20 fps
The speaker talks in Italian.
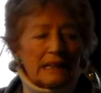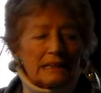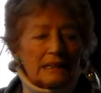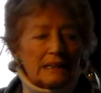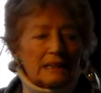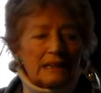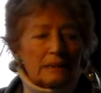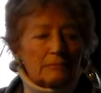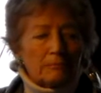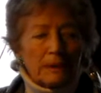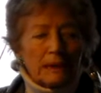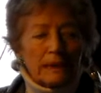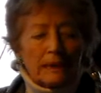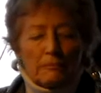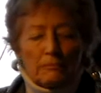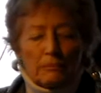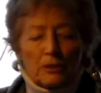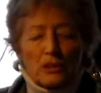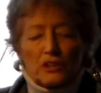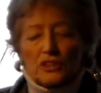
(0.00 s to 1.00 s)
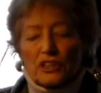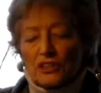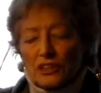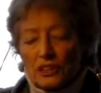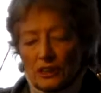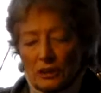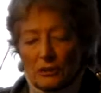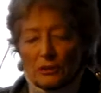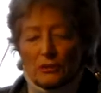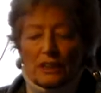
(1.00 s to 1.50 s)
di sapere poi
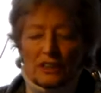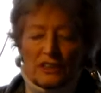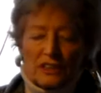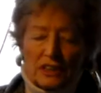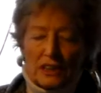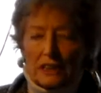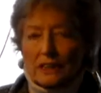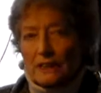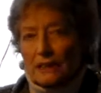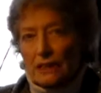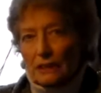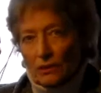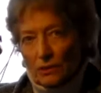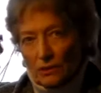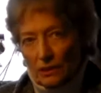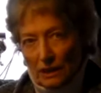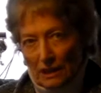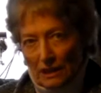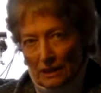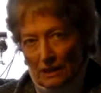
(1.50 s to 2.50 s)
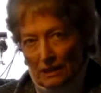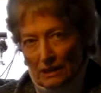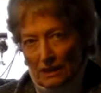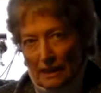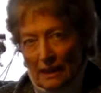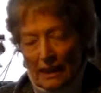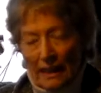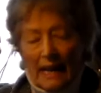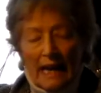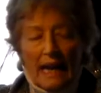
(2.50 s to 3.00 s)
gestire una serie di
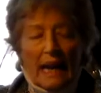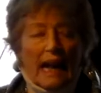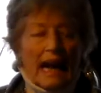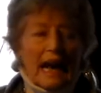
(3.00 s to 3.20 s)
notizie